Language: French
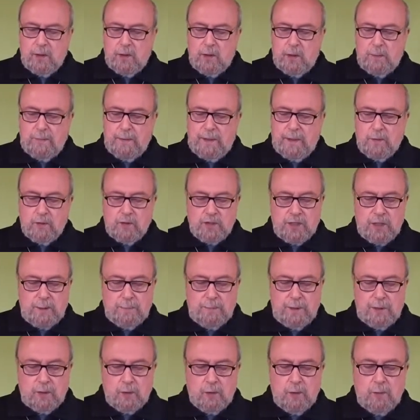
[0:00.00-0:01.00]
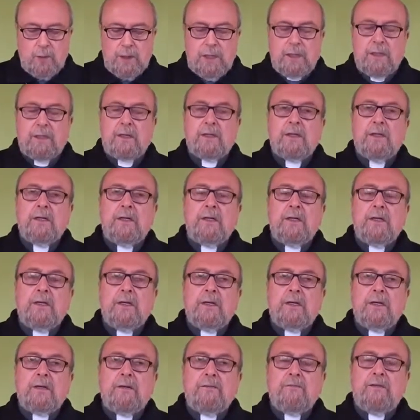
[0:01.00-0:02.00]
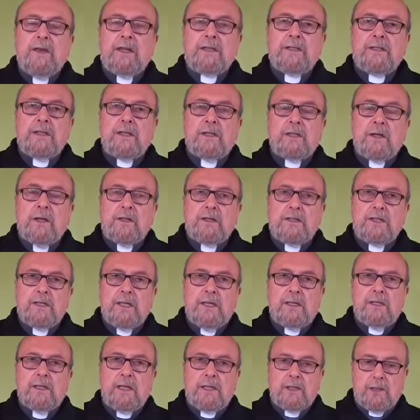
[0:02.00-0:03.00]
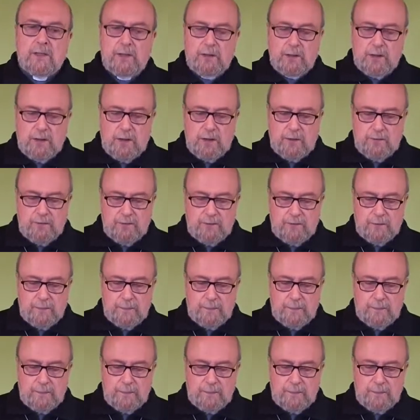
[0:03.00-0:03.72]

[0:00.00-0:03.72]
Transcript: Romains au chapitre 8, versets 37 à 39.